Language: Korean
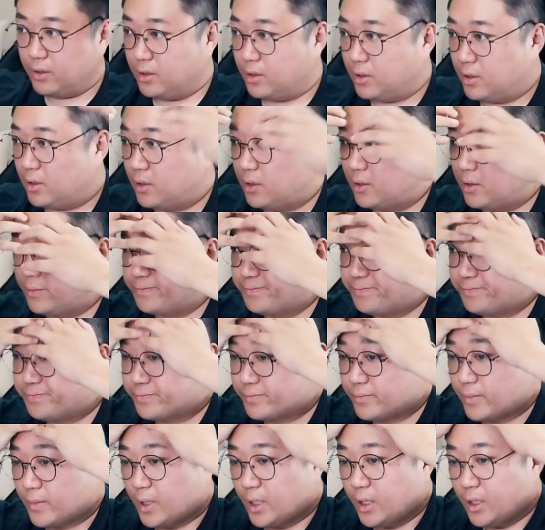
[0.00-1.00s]
어,
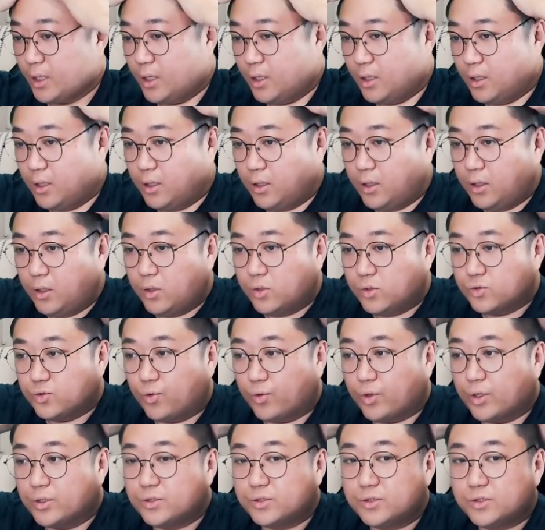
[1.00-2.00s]

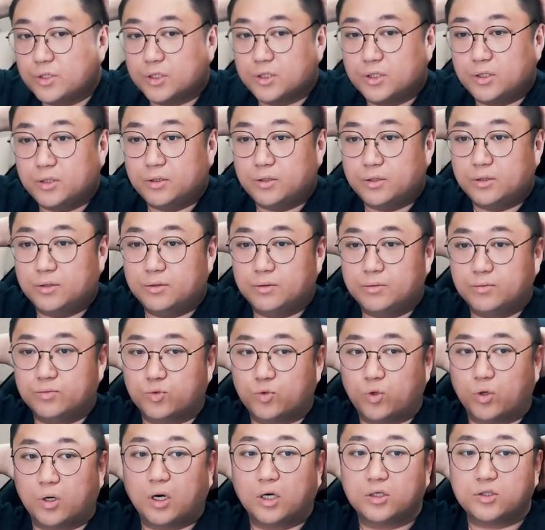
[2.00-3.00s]
송혜
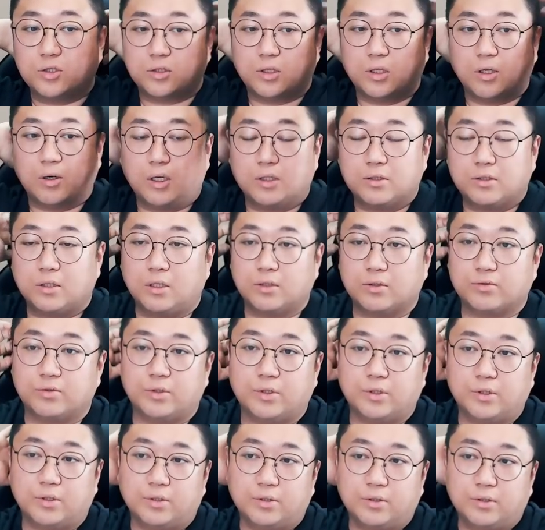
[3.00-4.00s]
선생님 돌아가셨다고
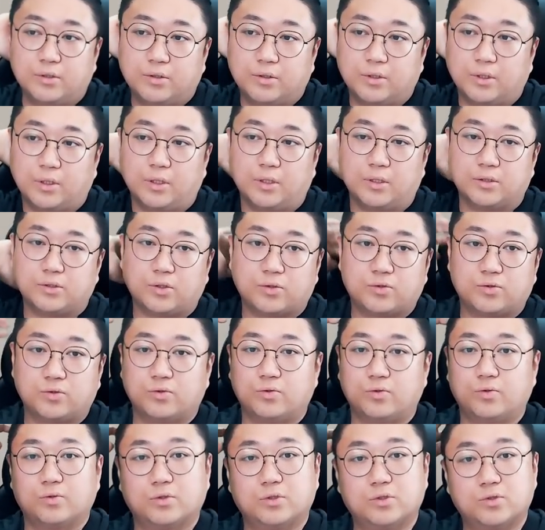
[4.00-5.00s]
하더라고요. 예,
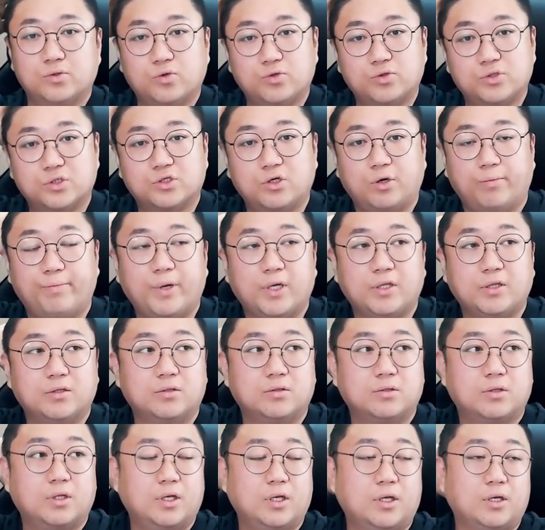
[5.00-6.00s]
저도 그 소식
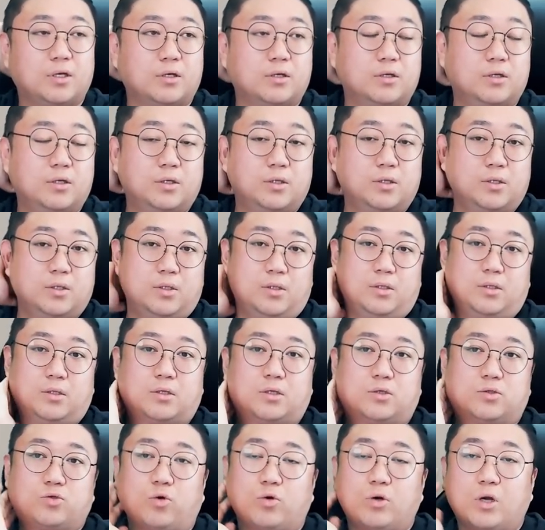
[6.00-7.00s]
접했는데
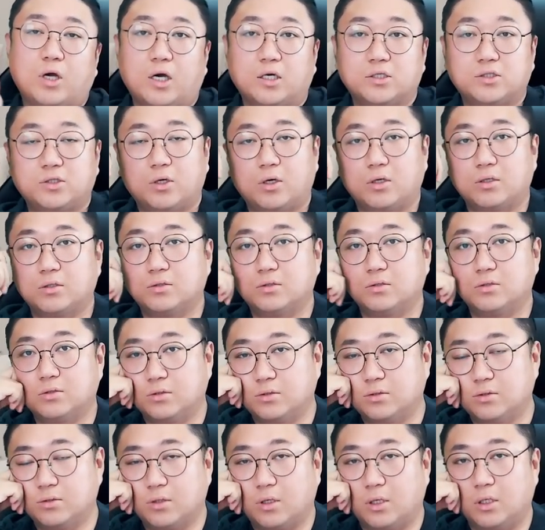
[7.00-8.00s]
그
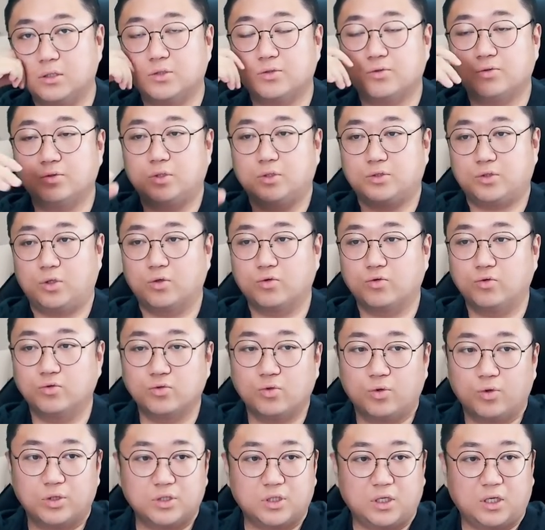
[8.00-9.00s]
돌아가셔가지고 이제 전국
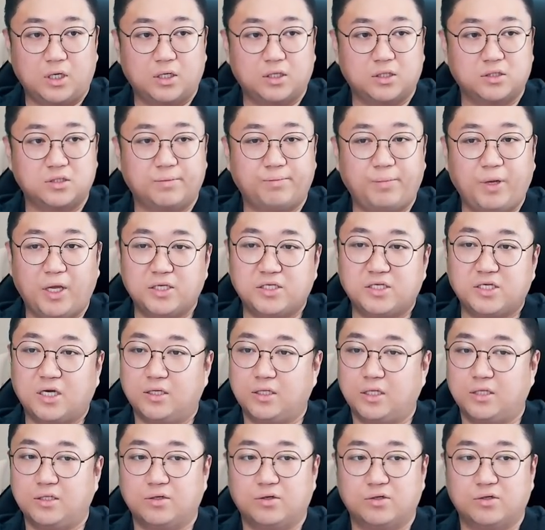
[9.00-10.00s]
노래자랑 이제
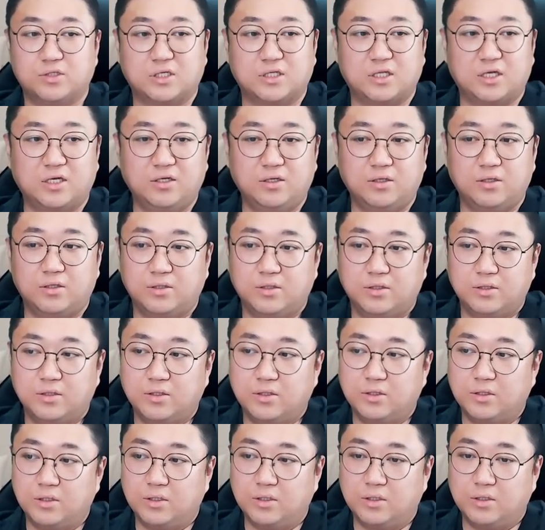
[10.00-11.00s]
폐지가 되는 거잖아요.
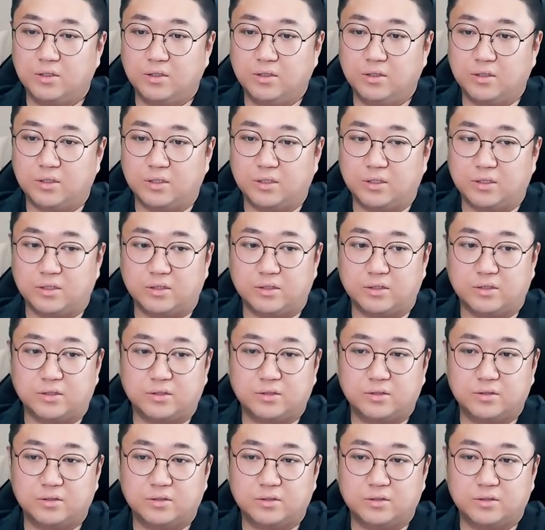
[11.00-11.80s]
예.